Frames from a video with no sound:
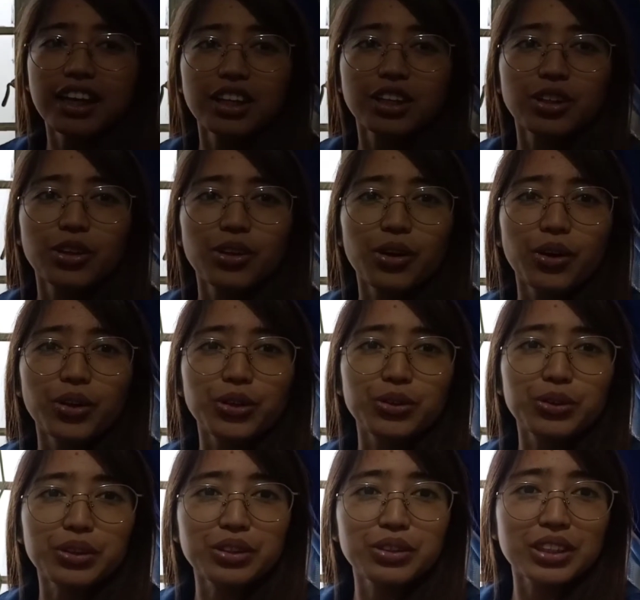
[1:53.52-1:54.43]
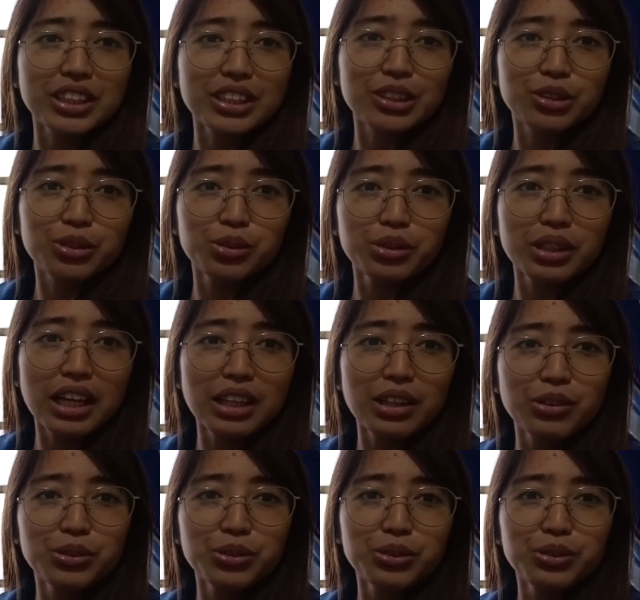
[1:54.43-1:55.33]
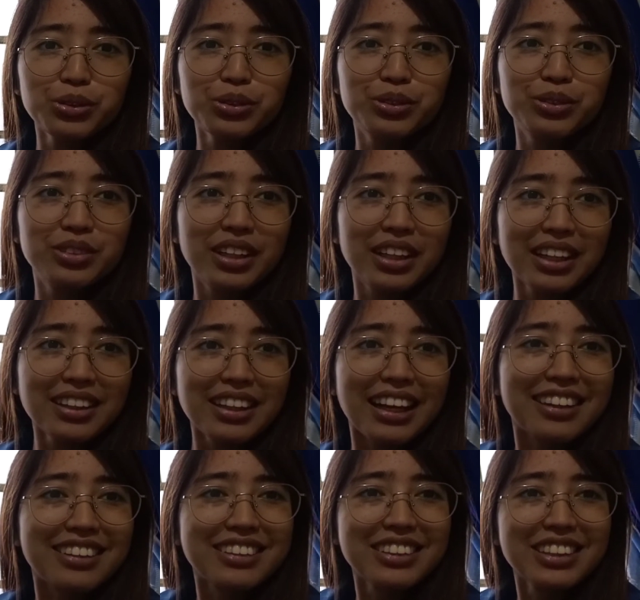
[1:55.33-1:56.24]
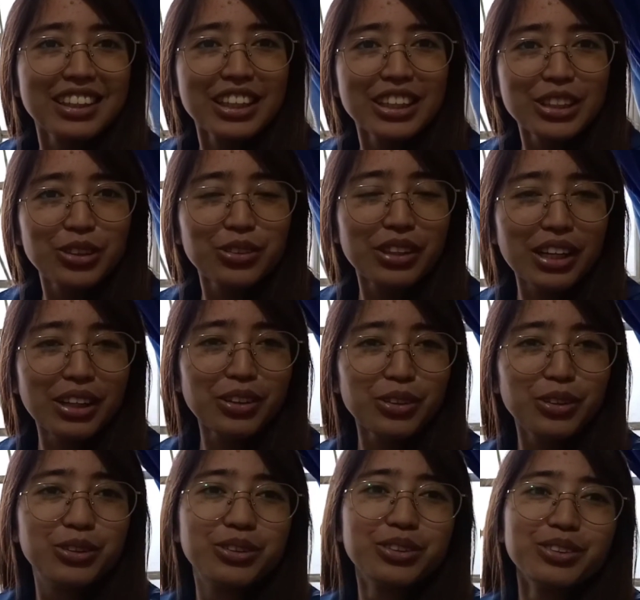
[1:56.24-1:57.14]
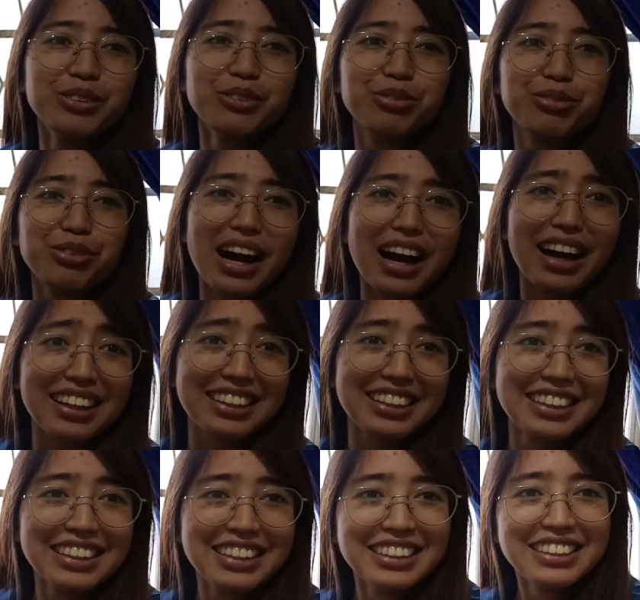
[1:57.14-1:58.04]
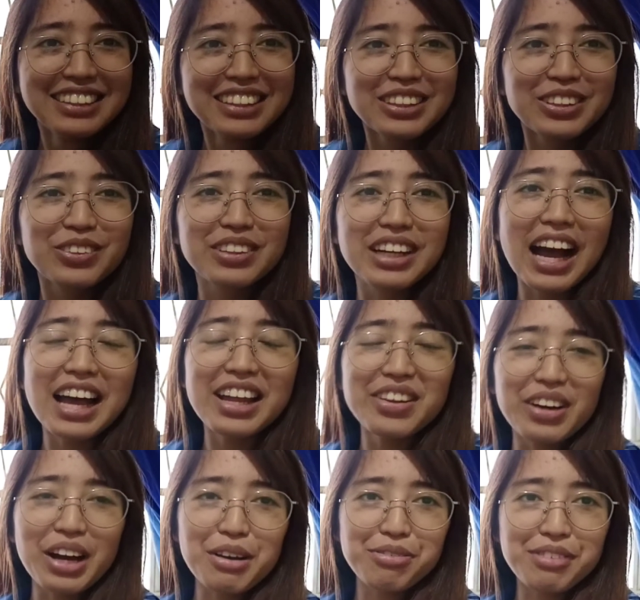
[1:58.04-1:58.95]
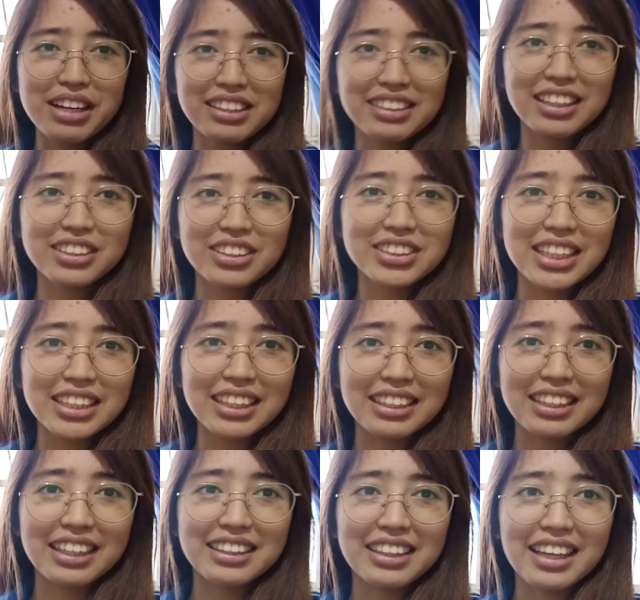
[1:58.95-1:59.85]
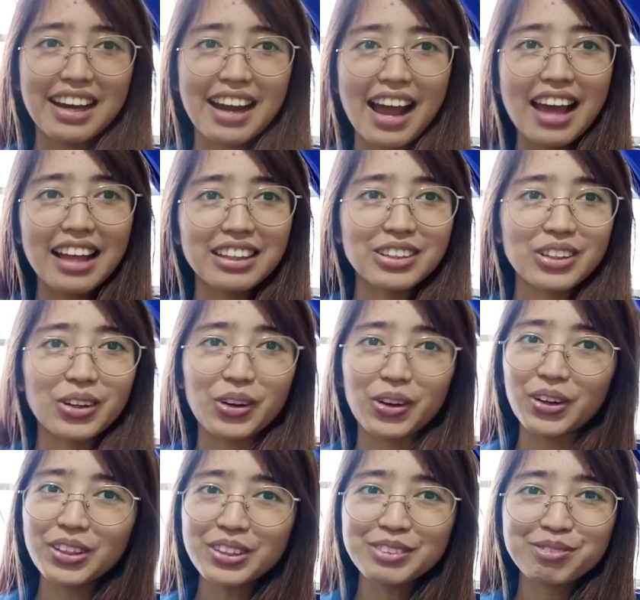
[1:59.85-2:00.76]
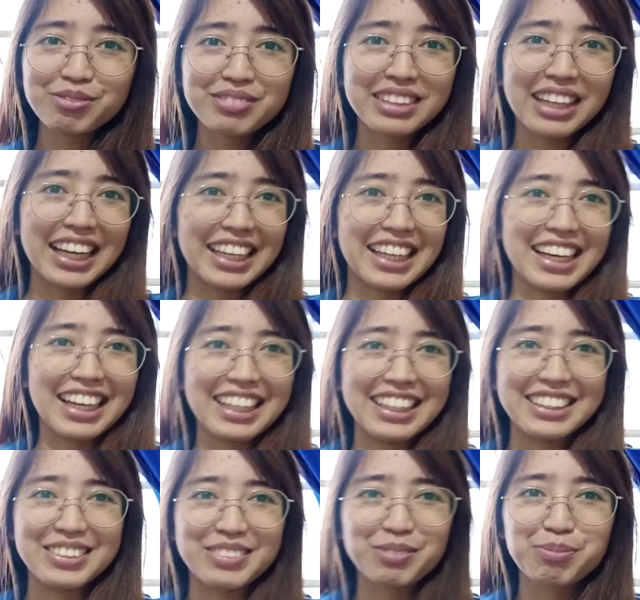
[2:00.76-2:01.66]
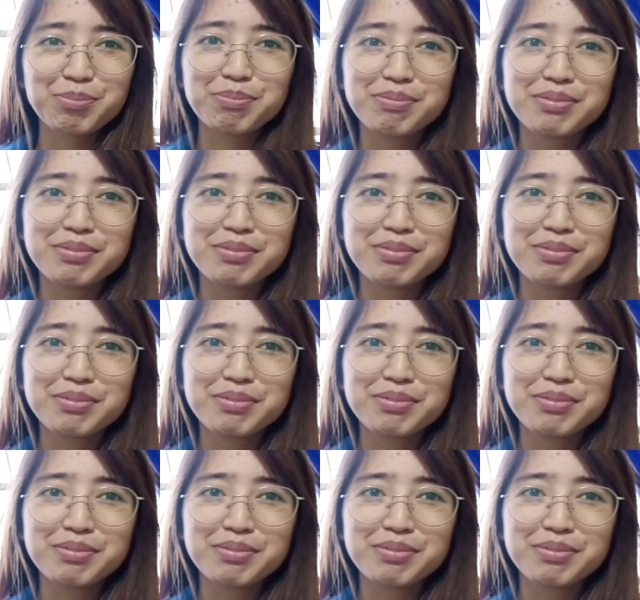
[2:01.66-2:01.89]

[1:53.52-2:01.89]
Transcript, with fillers: inyo yung itsura nung ganyan, itsura nung fog. Kung gaano ka fog dito sa tinitirahan ko. Ayan.